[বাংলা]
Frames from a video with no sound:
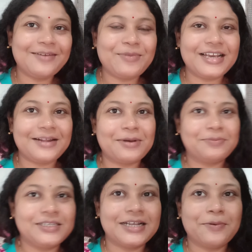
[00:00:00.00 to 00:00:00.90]
বিকেলে
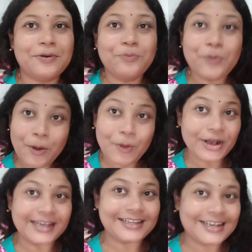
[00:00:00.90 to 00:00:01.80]
ভাবছি যাবো মোমো
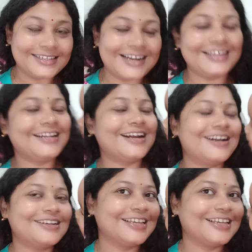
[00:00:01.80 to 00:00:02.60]
খেতে জানি না